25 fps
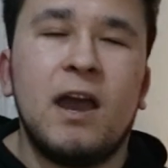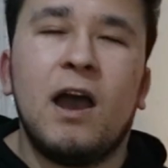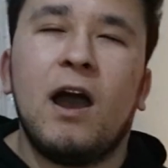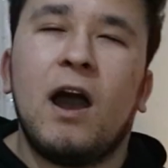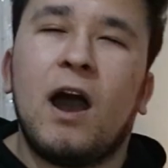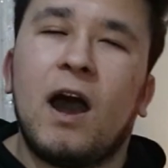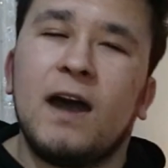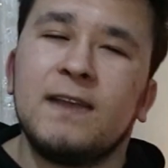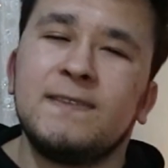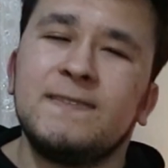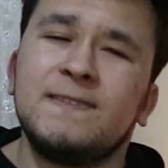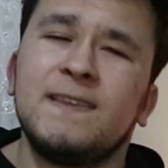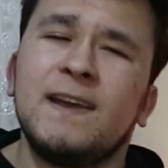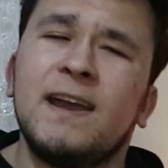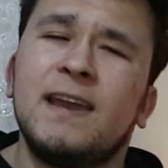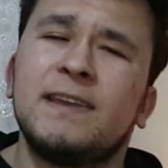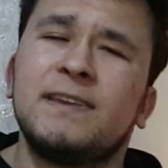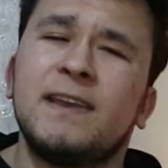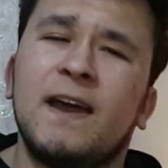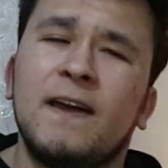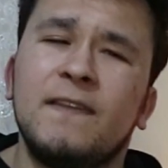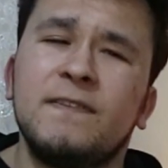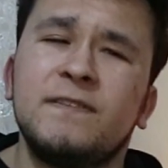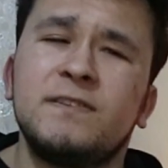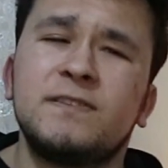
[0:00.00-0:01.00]
Hatta
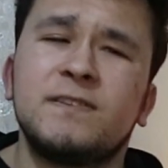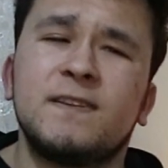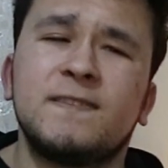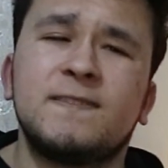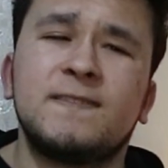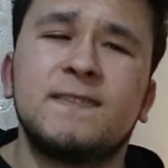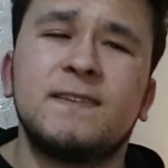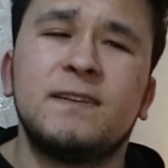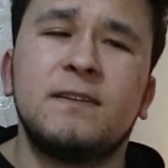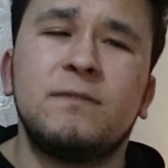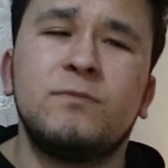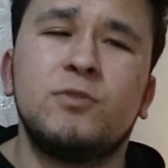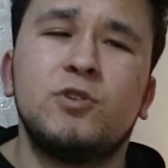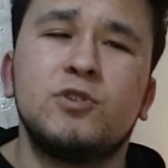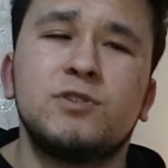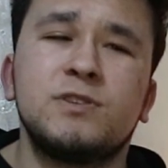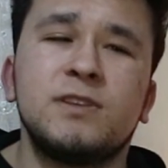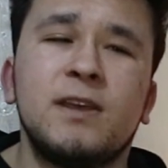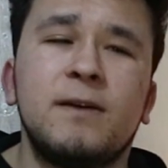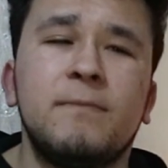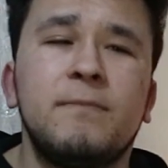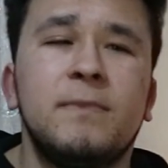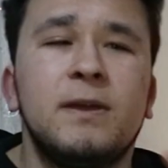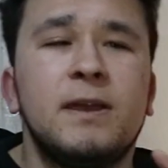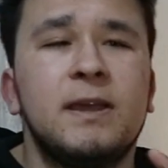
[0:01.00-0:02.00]
yanlış
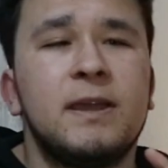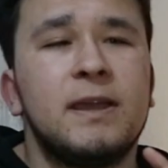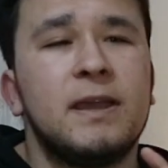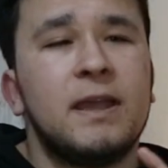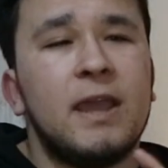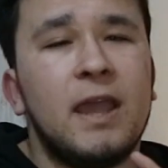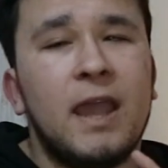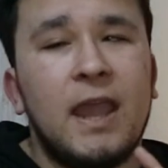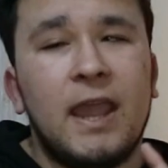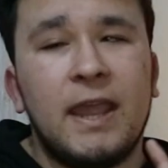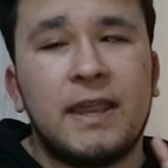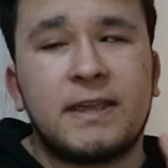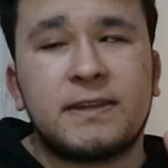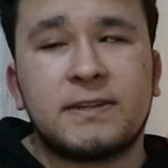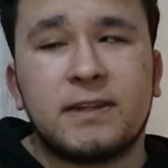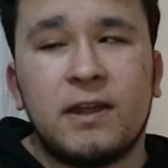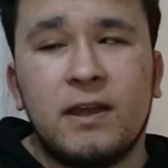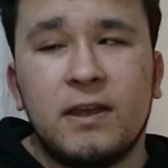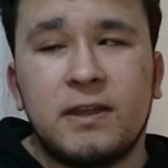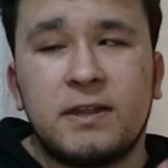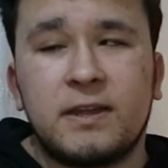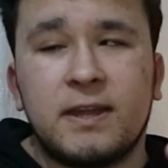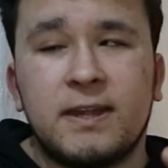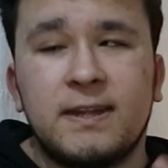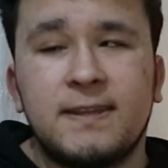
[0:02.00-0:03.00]
hatırlamıyorsam
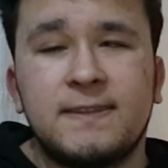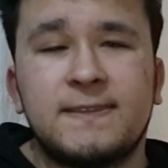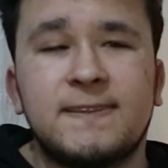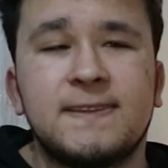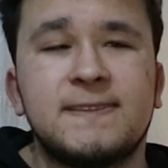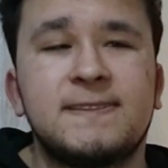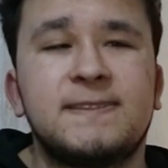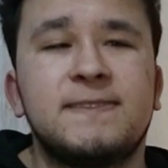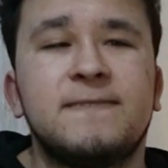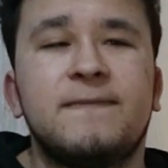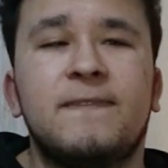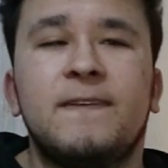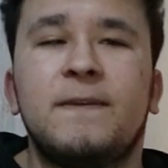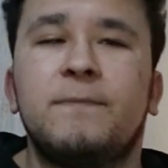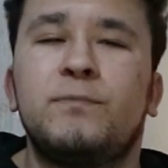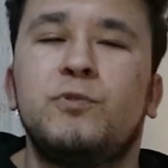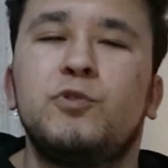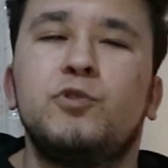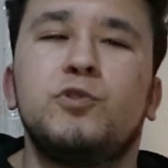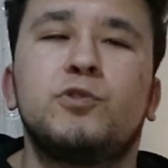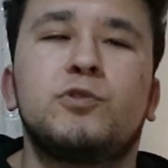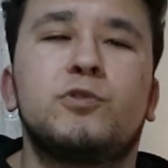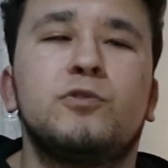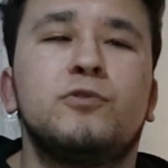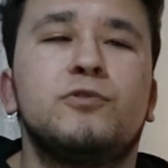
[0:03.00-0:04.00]
ekran kalitesi ve
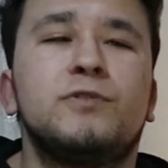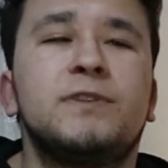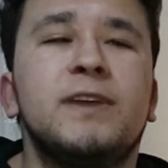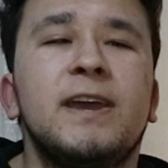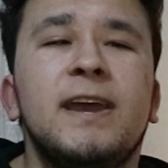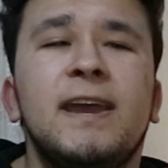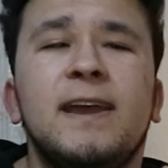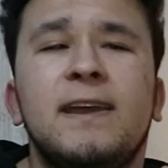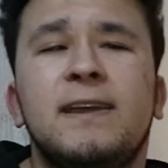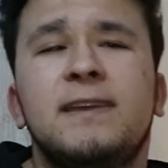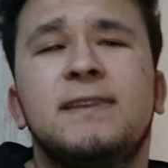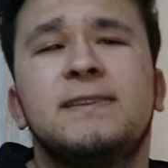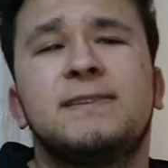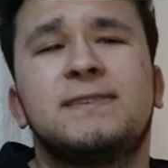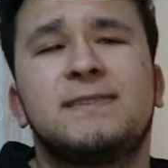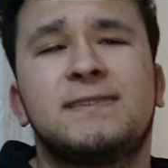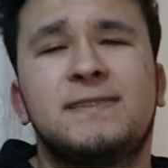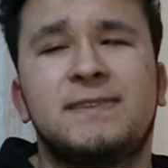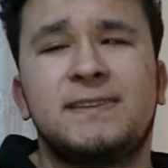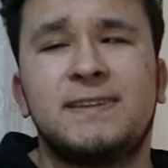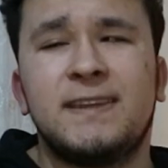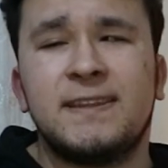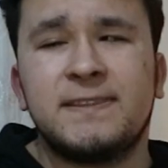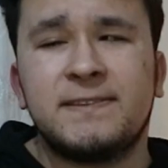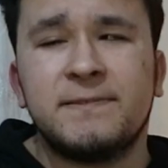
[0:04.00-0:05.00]
büyüklüğü de
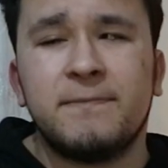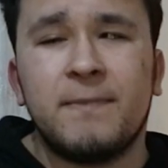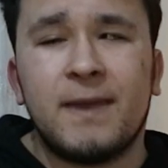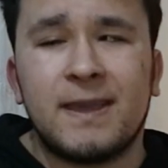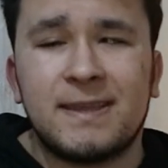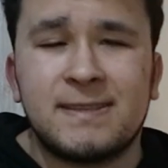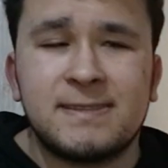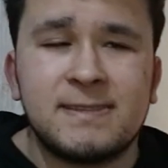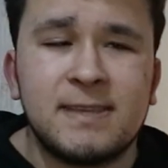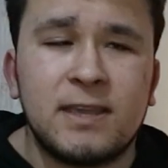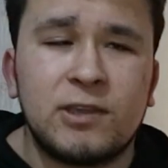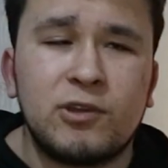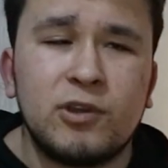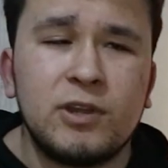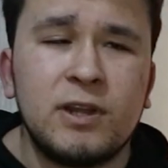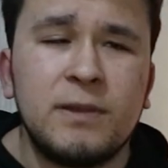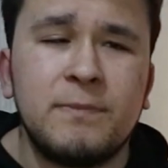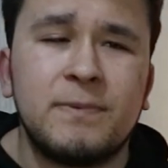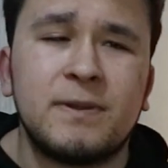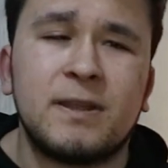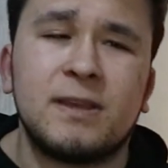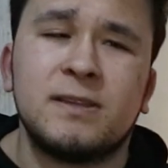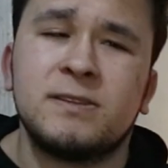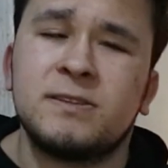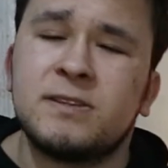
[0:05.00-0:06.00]
7 Max'e göre
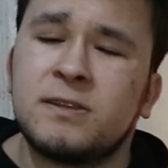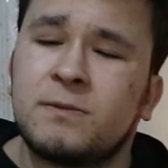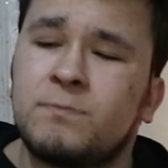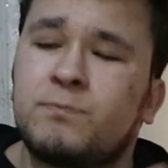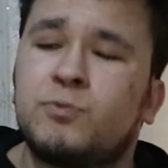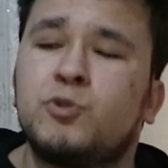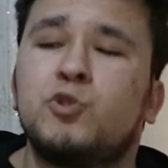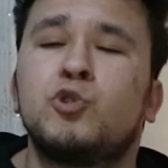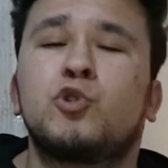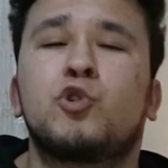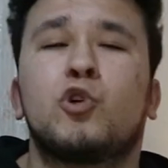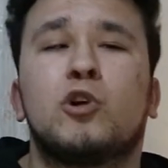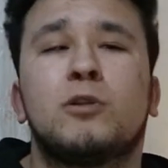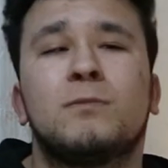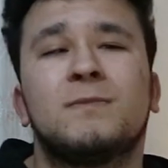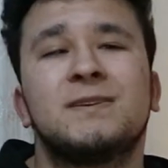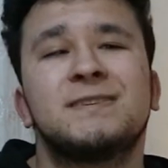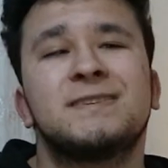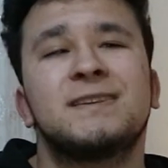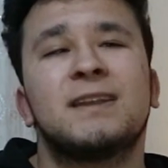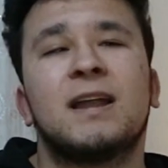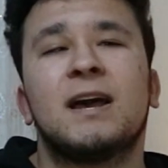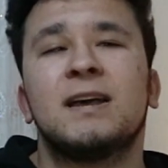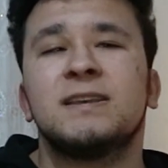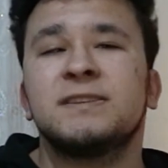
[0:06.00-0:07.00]
birazcık büyük
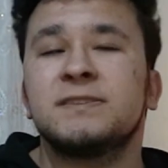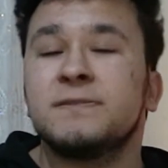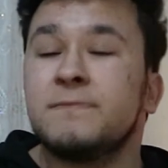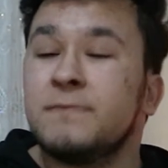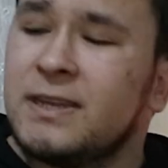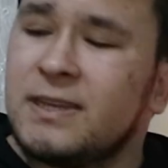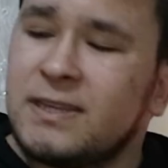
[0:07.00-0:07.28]
olması lazım.